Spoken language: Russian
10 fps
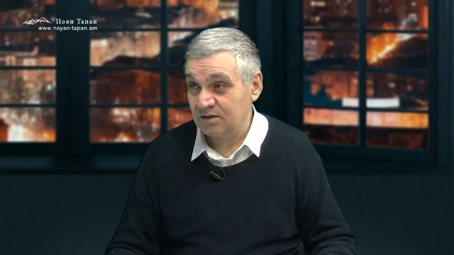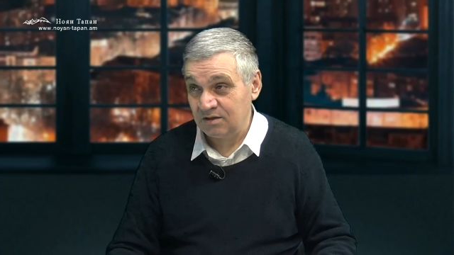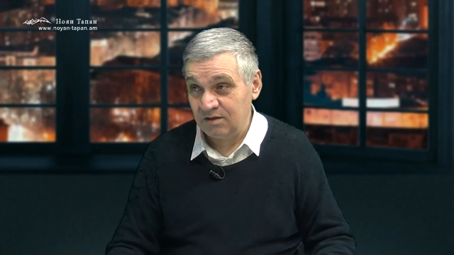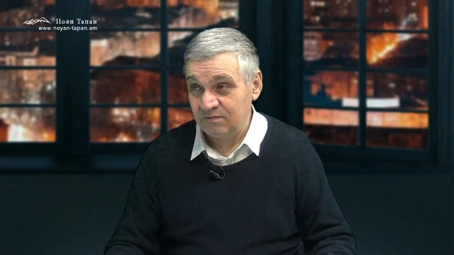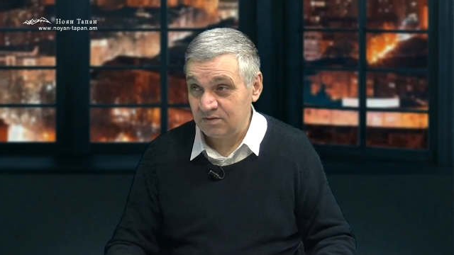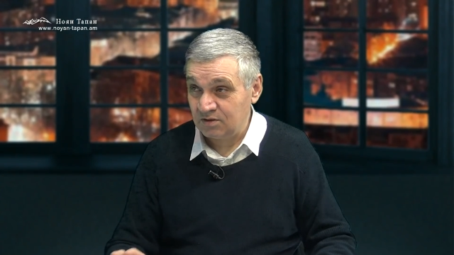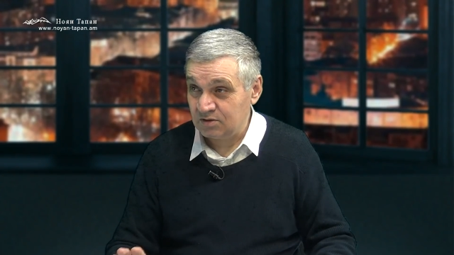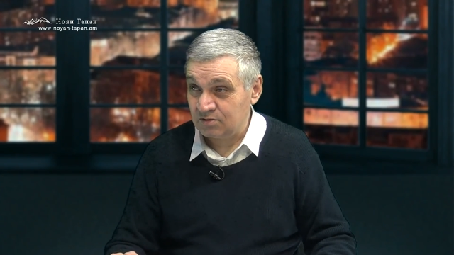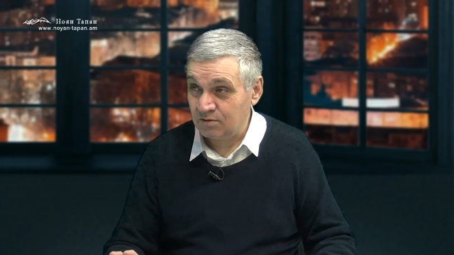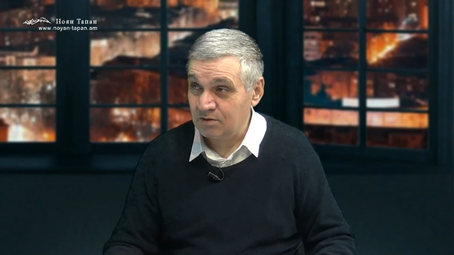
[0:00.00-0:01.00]
и нефти не
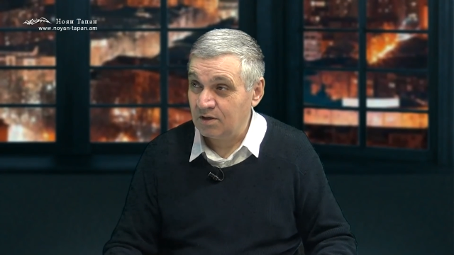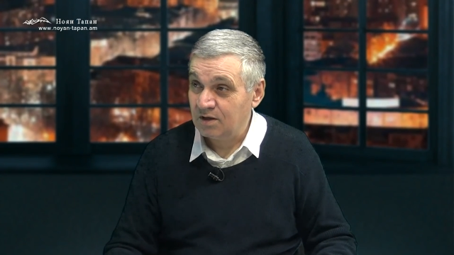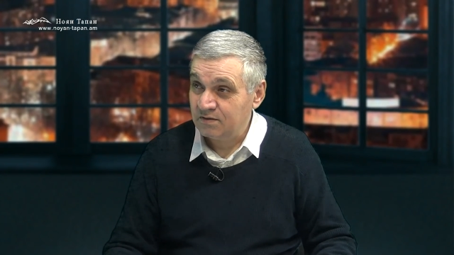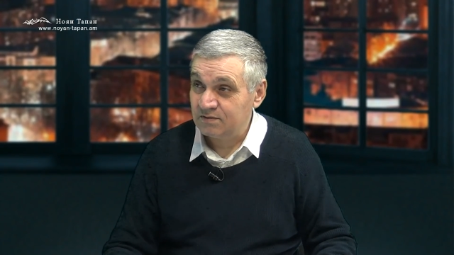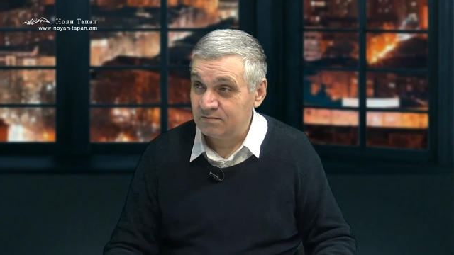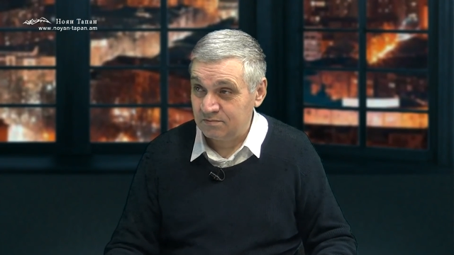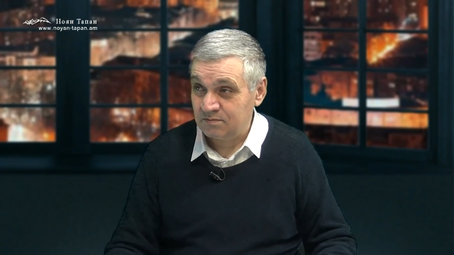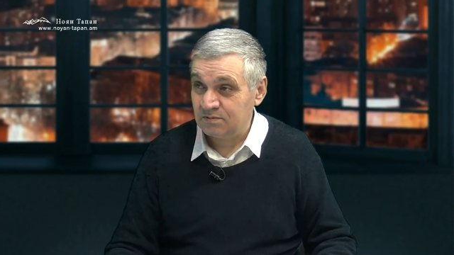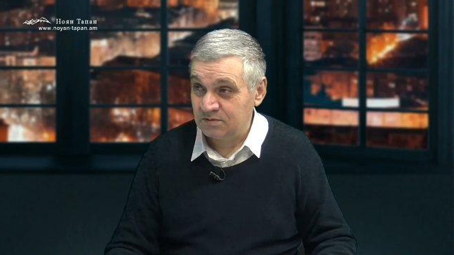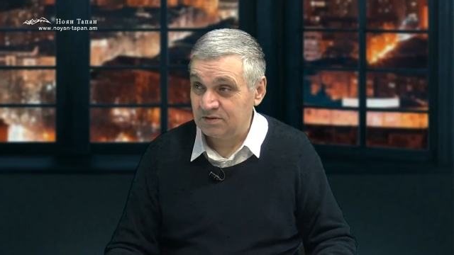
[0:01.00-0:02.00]
столь
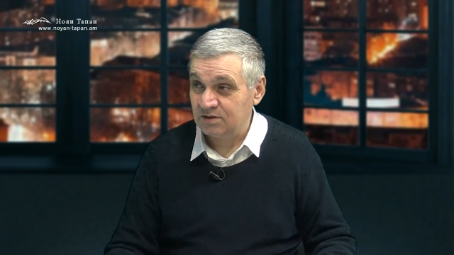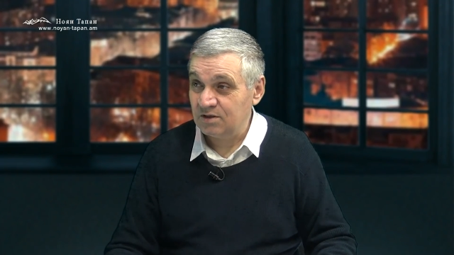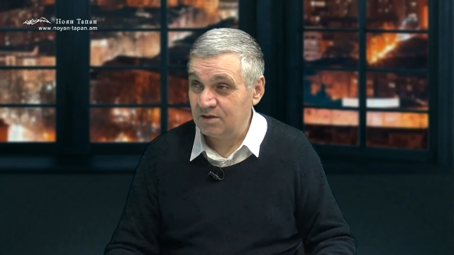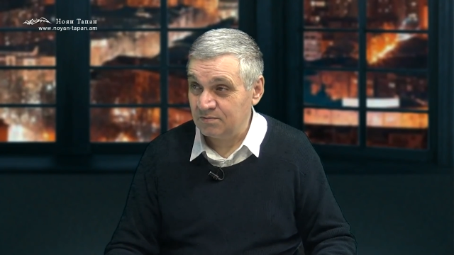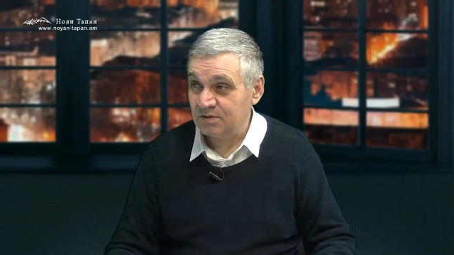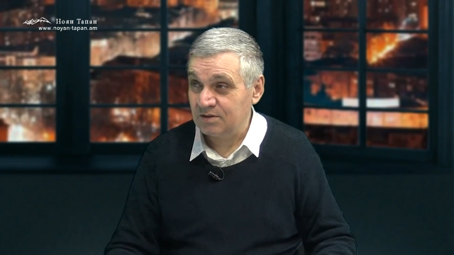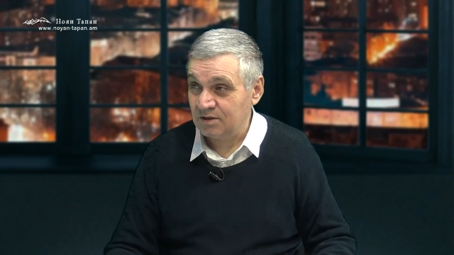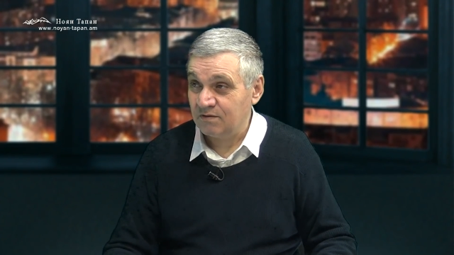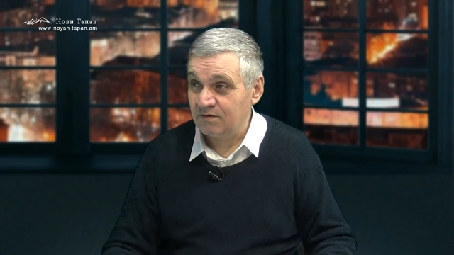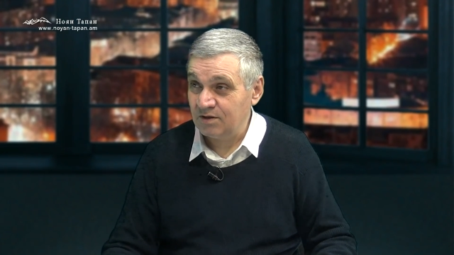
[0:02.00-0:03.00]
э, сильным и
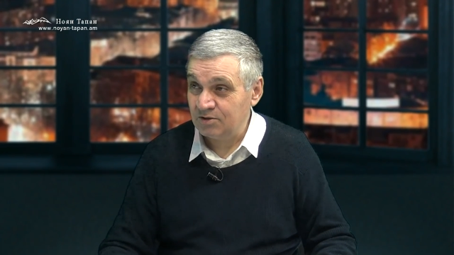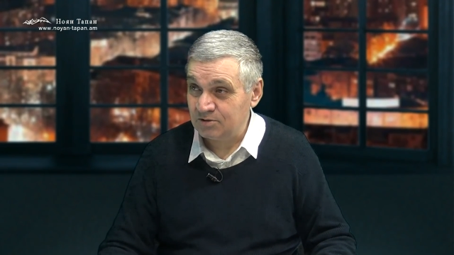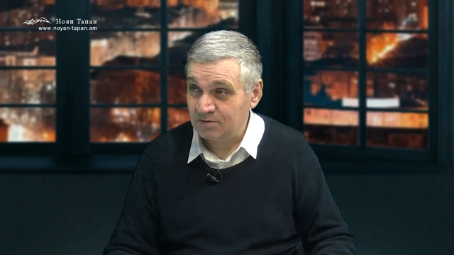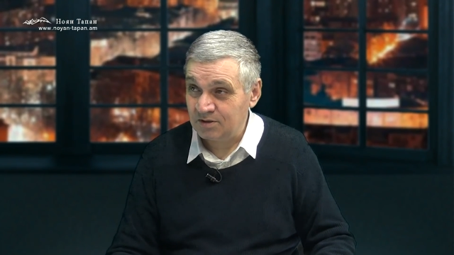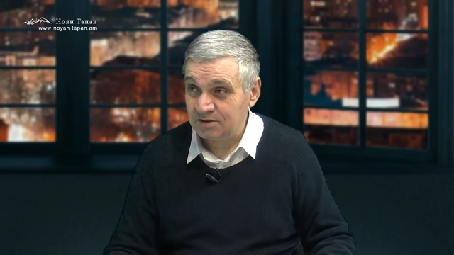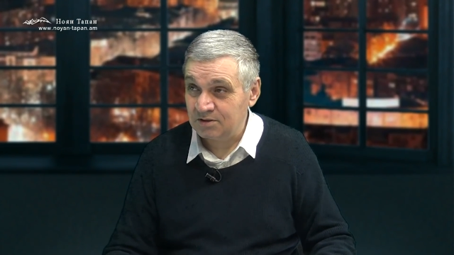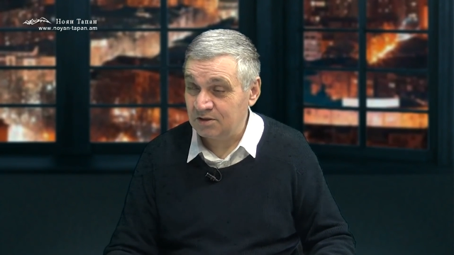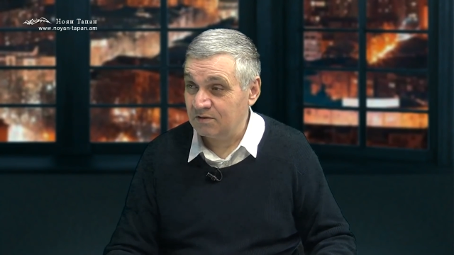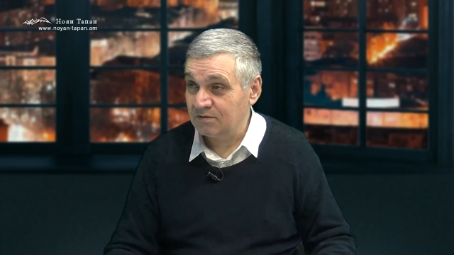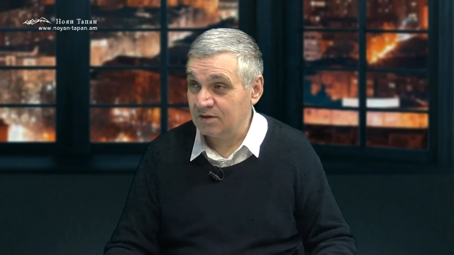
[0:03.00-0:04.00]
давлеющим, как это
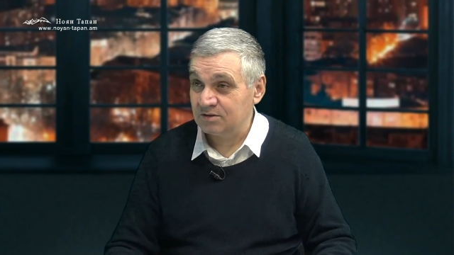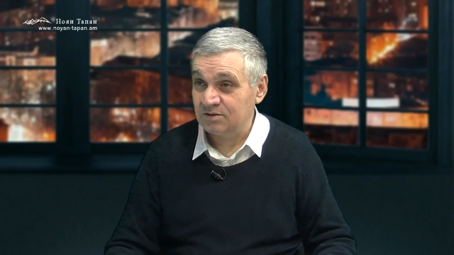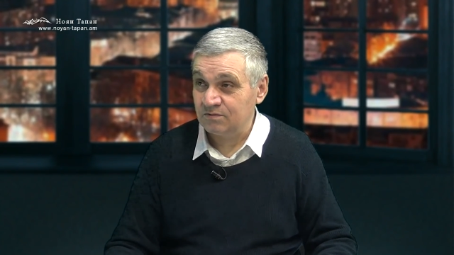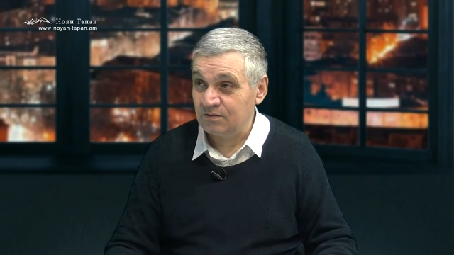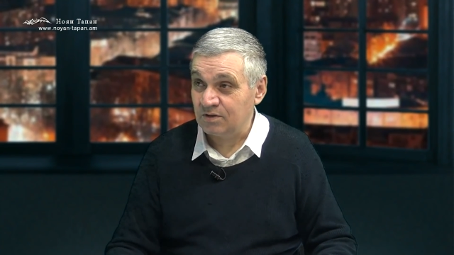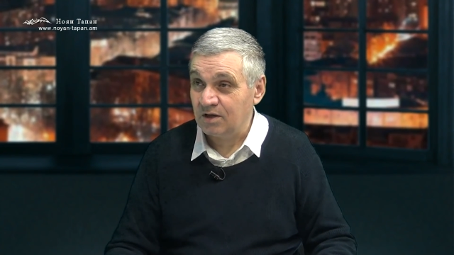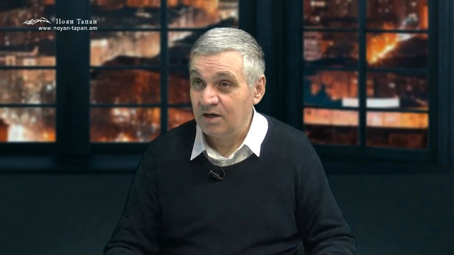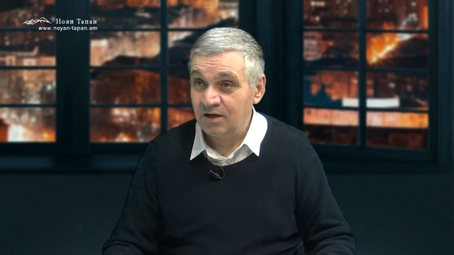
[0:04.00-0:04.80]
является сегодня. Mm.